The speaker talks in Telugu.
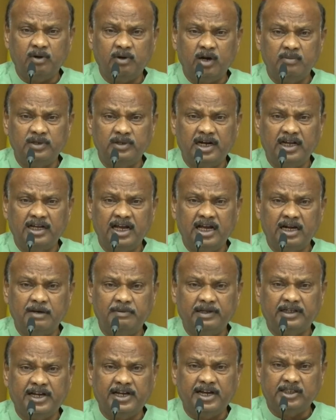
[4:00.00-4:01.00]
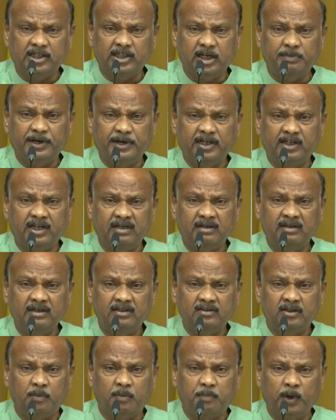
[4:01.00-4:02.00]
చంద్రబాబు నాయుడు గారి మీద కేసులు పెట్టి
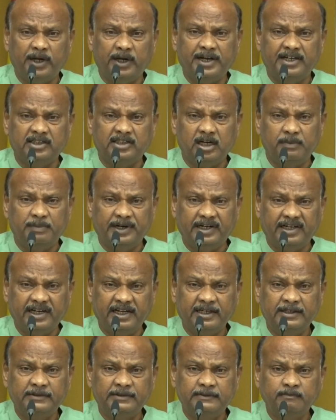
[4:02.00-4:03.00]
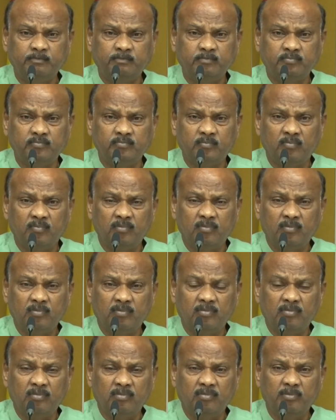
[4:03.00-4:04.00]
తప్పుడు కేసులు పెట్టి
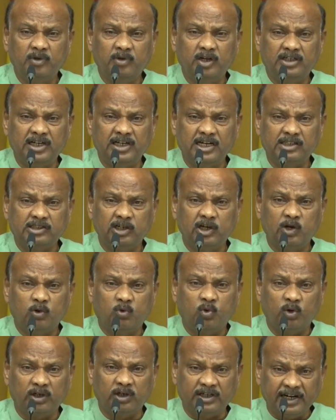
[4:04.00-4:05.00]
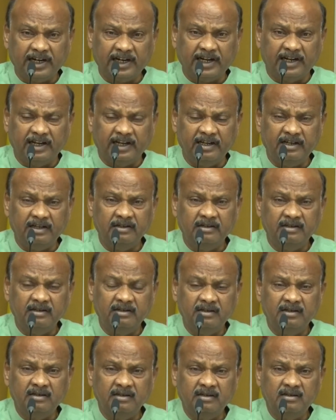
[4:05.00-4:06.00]
మీరు చేసిన కుట్రకి
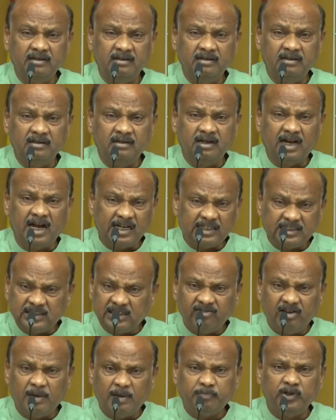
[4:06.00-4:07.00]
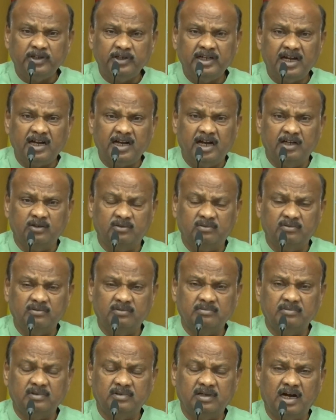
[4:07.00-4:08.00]
రాష్ట్రవ్యాప్తంగా కాదు
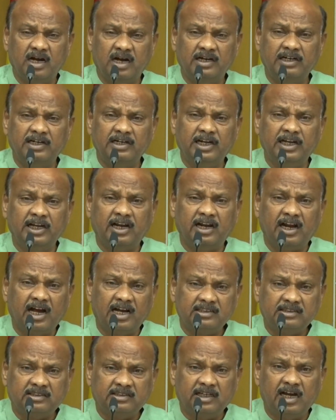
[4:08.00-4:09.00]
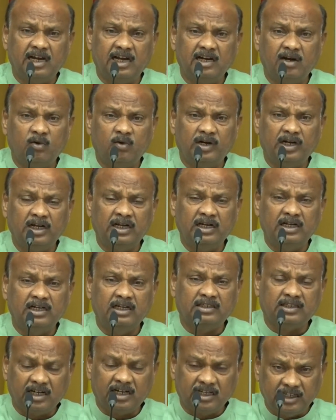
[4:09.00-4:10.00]
అన్ని రాష్ట్రాల్లోని
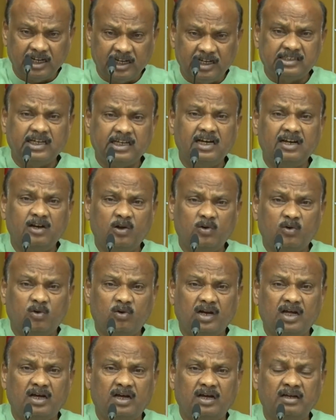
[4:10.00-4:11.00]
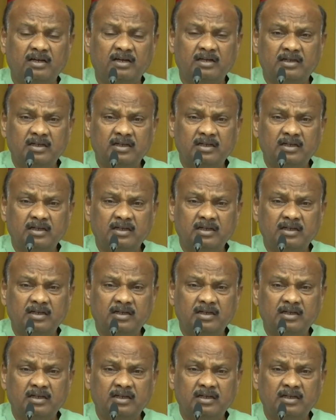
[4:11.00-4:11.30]
ఇతర దేశాల్లో కూడా